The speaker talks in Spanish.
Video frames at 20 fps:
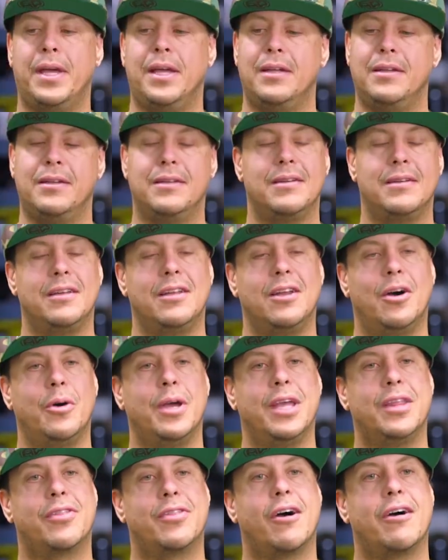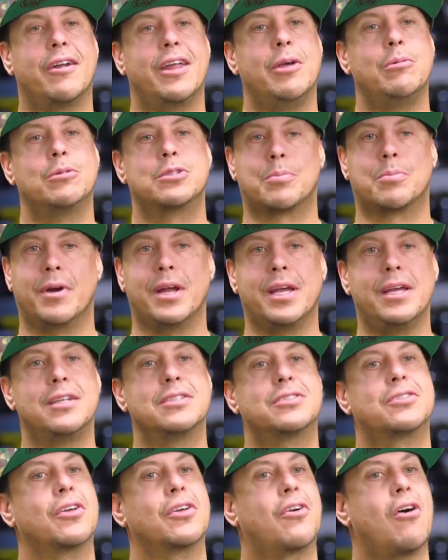pero Pete merece saber que el
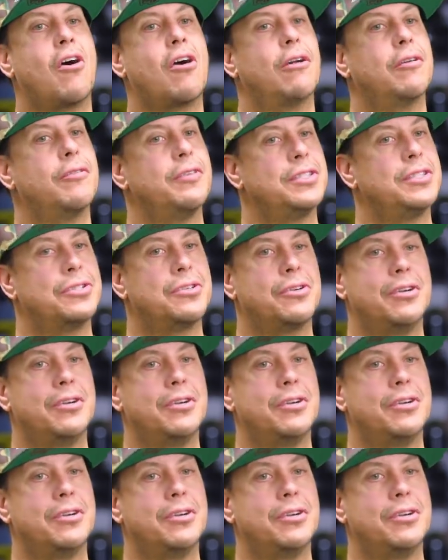supuesto auto de sus